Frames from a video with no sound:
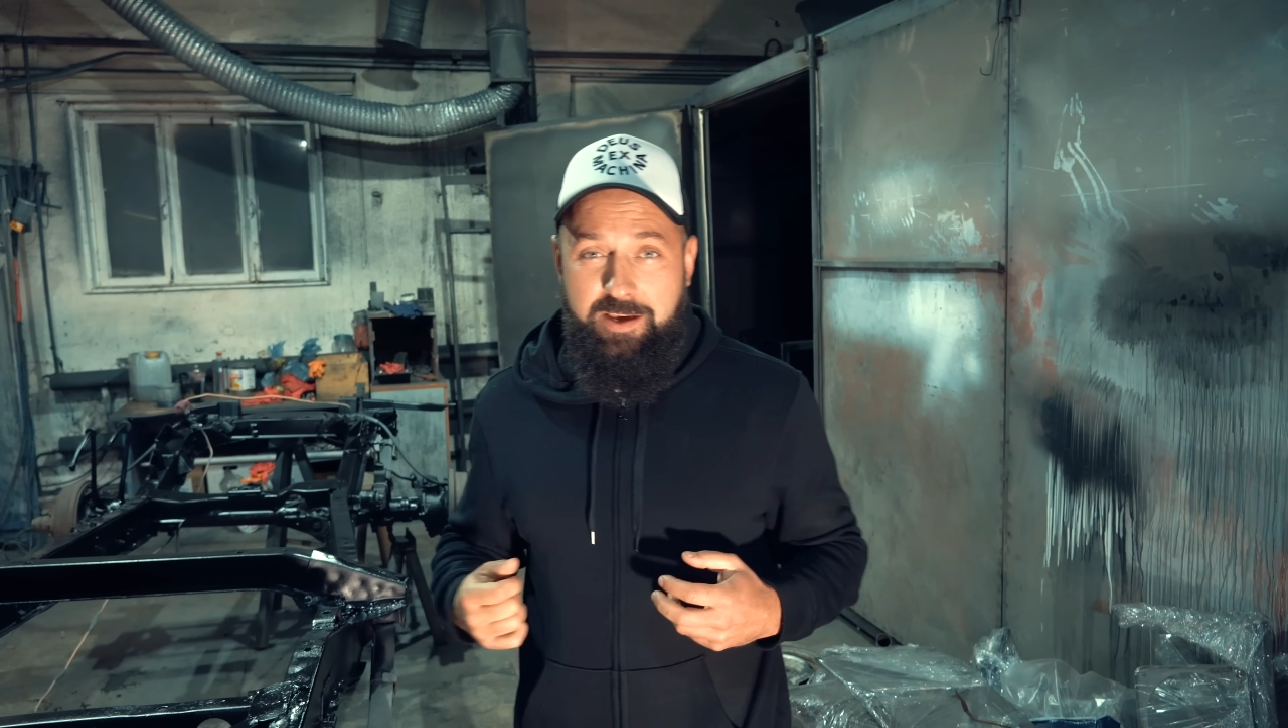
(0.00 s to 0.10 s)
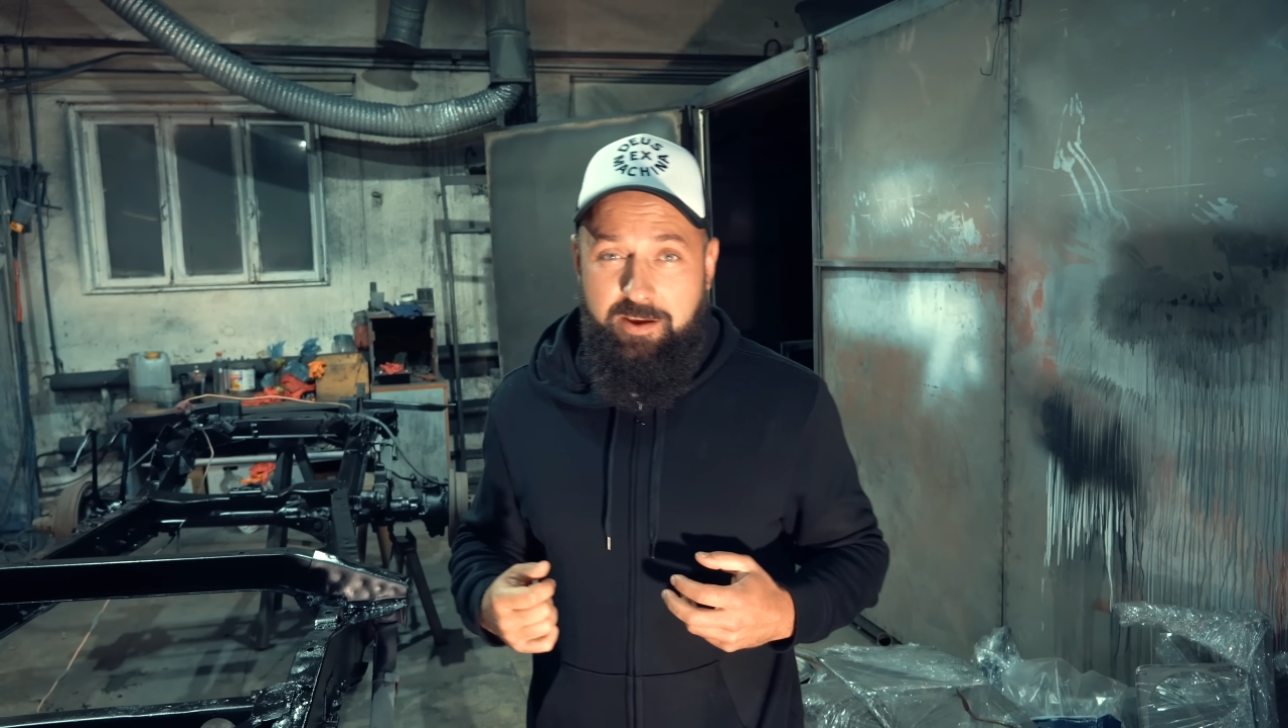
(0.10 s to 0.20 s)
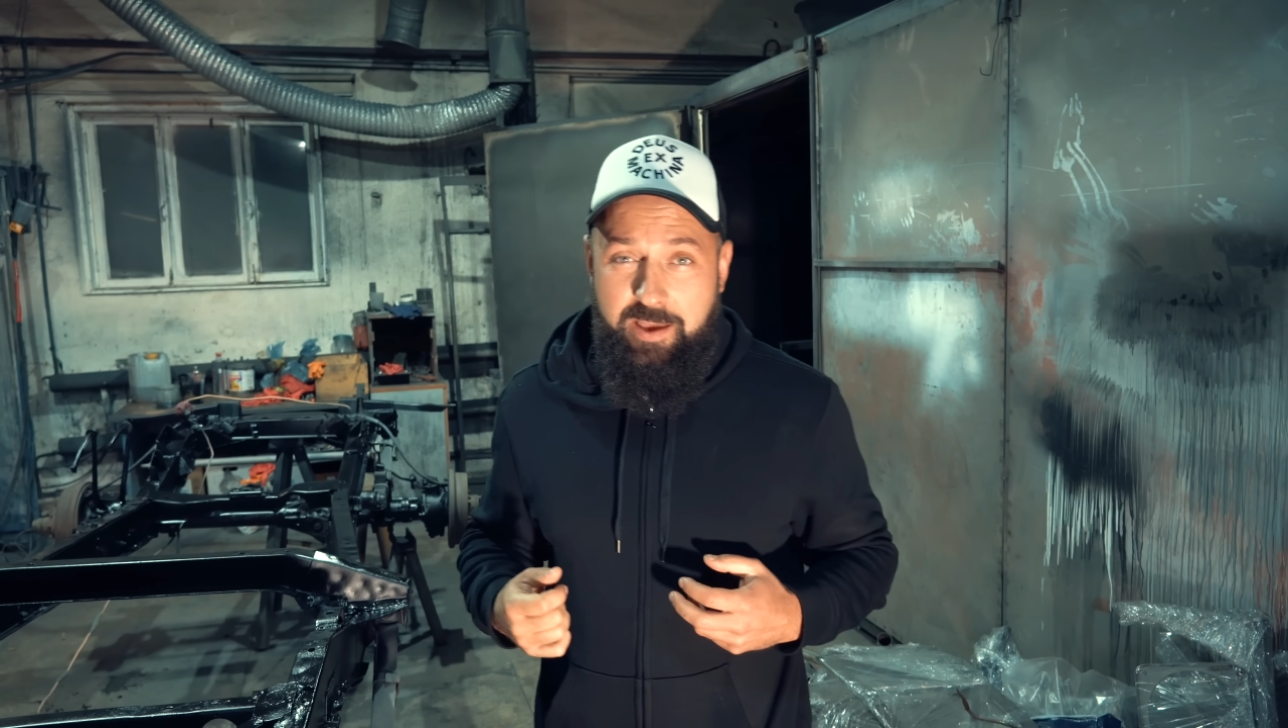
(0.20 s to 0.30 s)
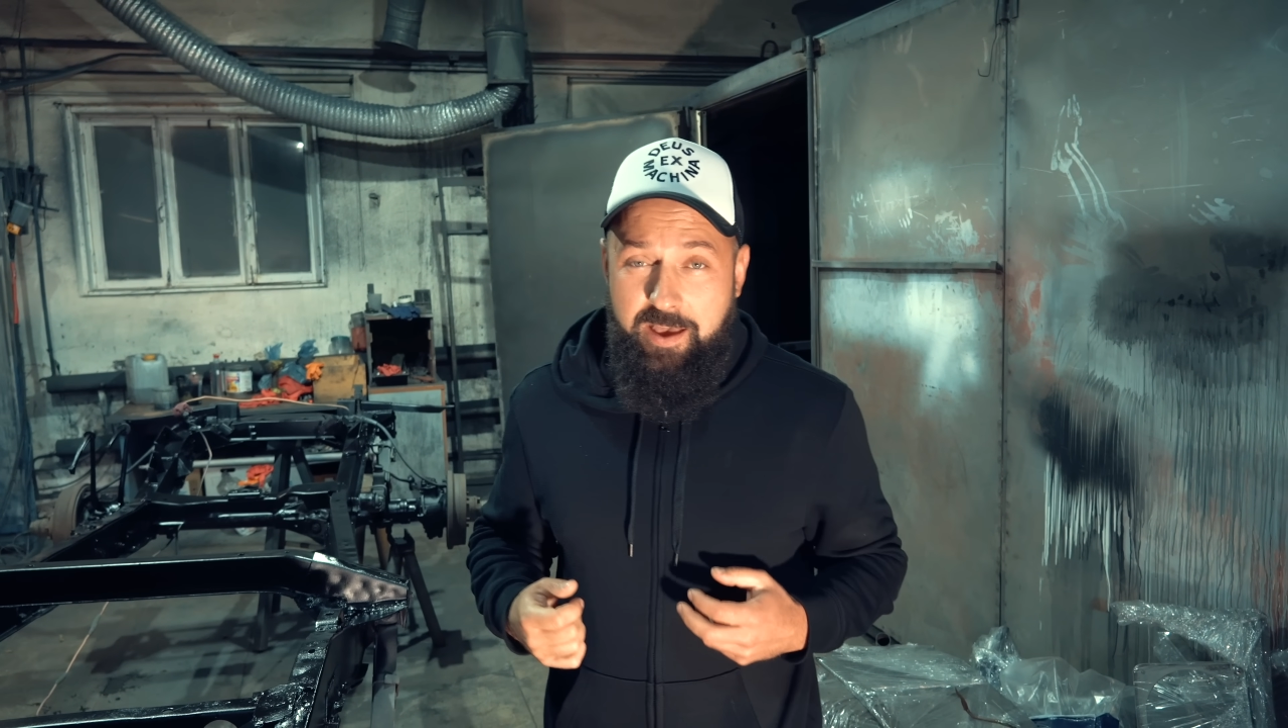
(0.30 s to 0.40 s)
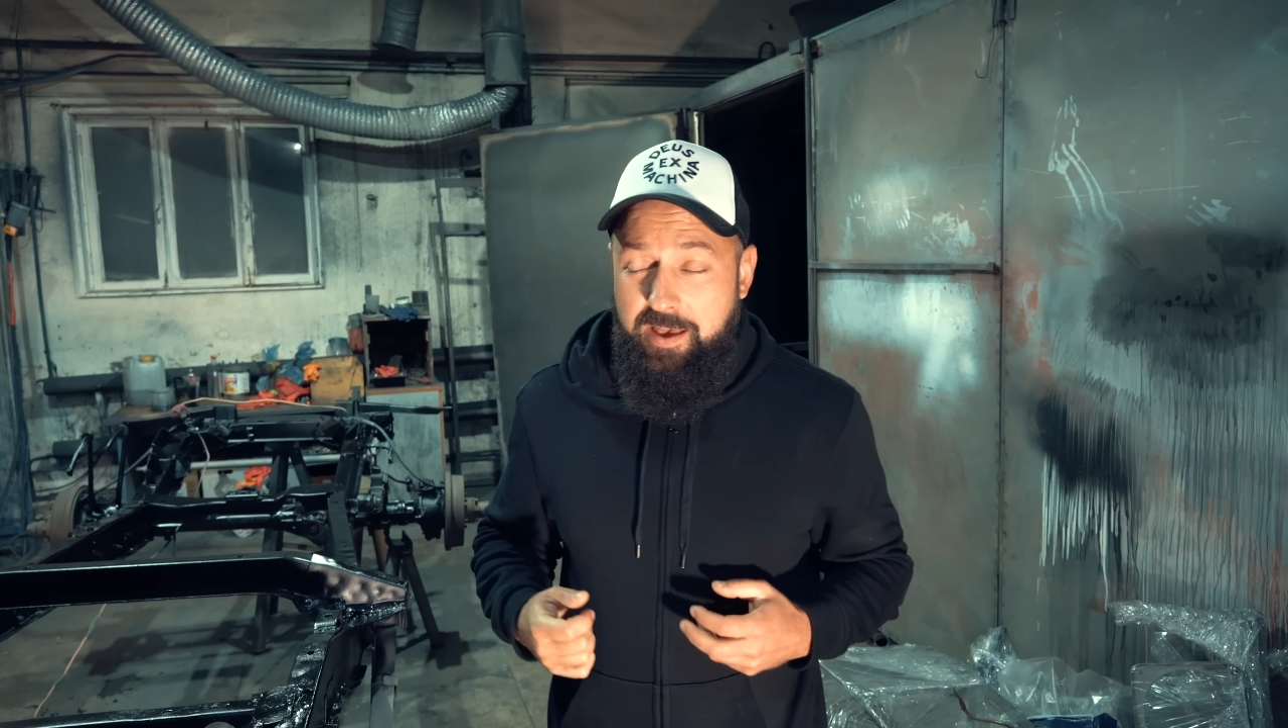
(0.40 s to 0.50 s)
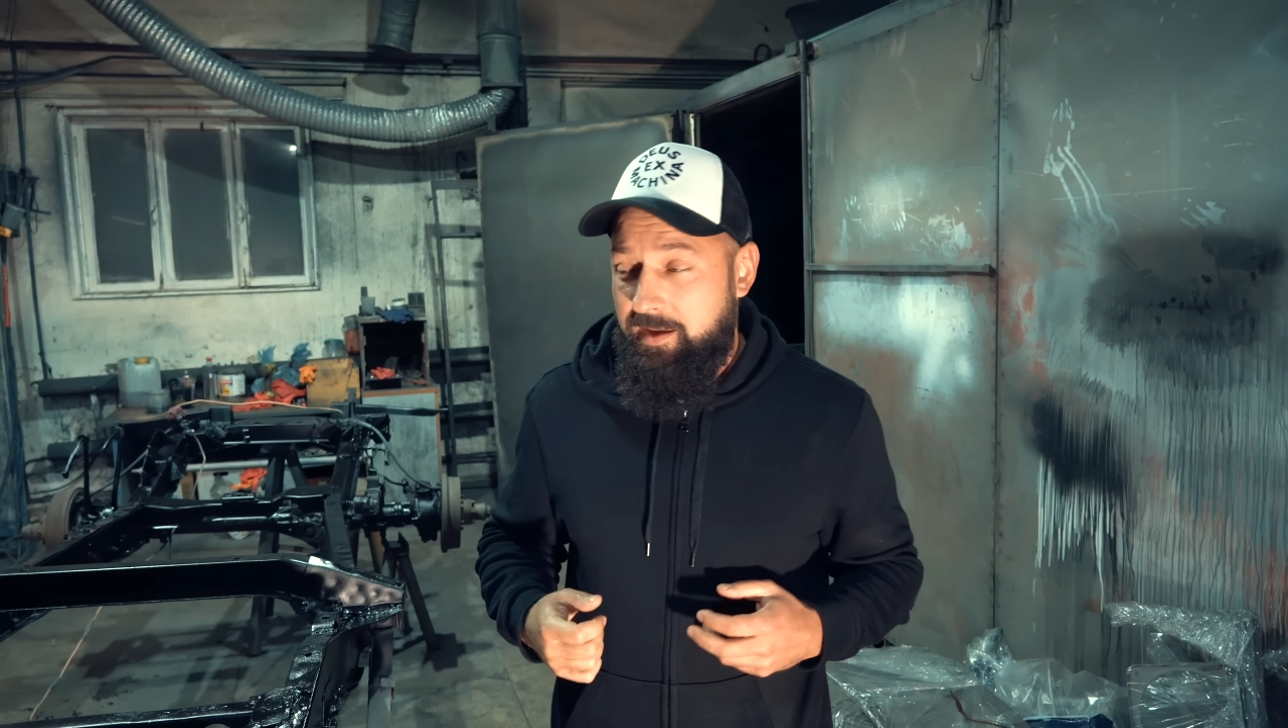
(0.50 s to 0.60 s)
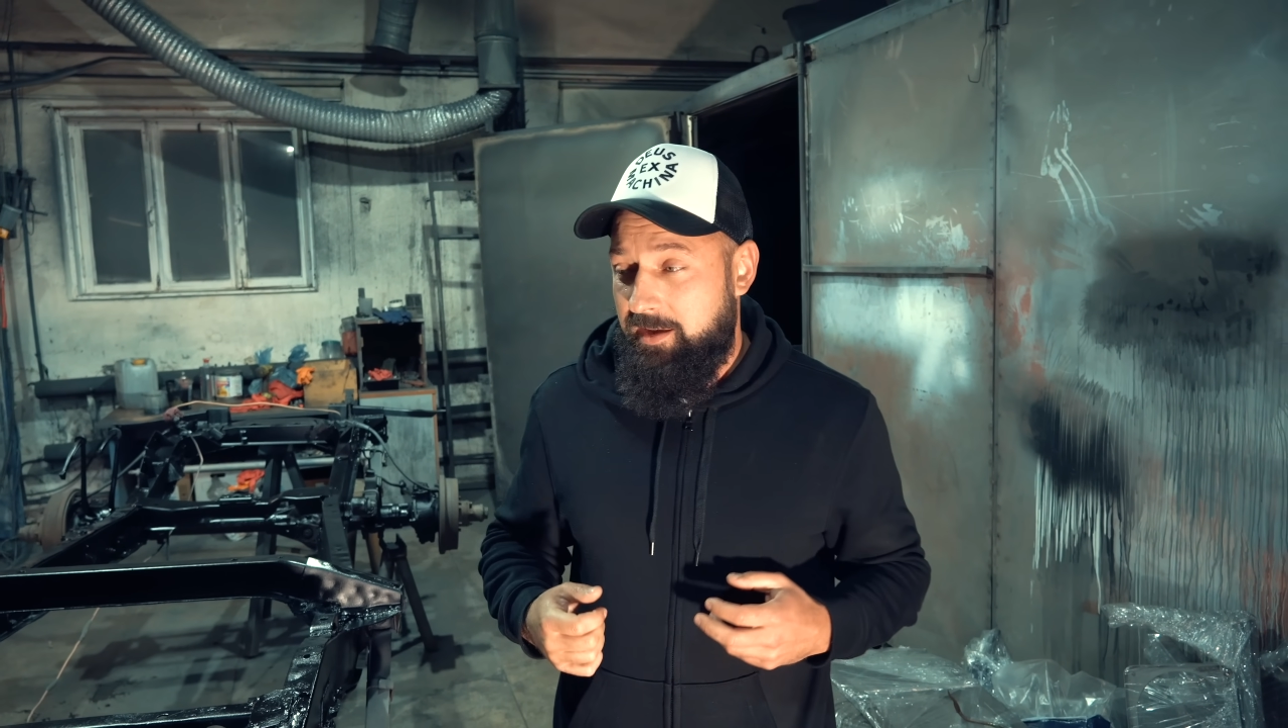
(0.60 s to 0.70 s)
говоря,